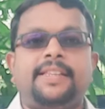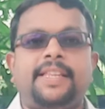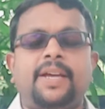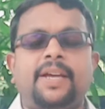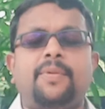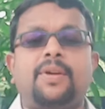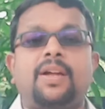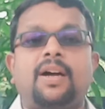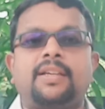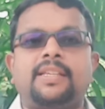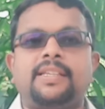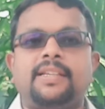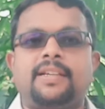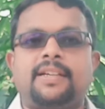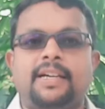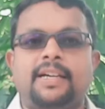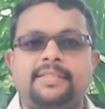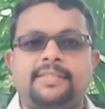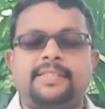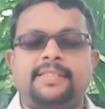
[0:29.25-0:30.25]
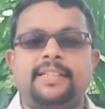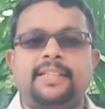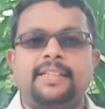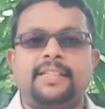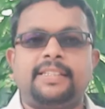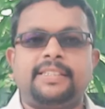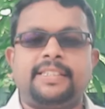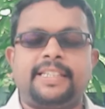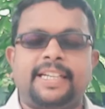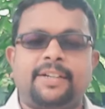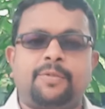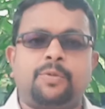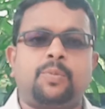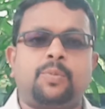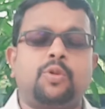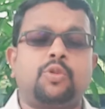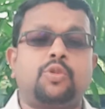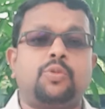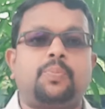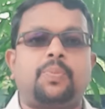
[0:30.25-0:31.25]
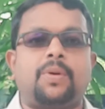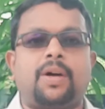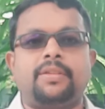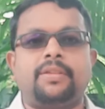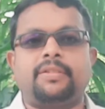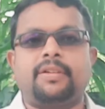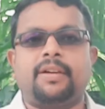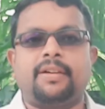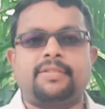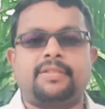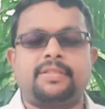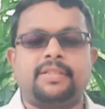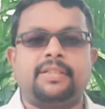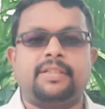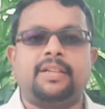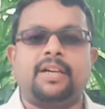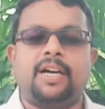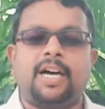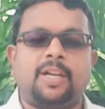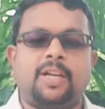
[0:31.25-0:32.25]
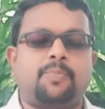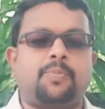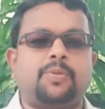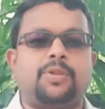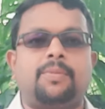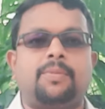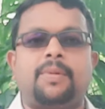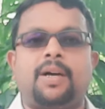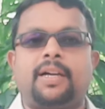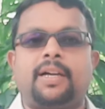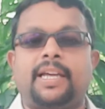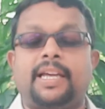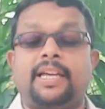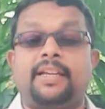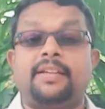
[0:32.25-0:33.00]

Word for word: தேவனாகிய கர்த்தர் இரவு முழுதும் பாதுகாத்து அற்புதமாக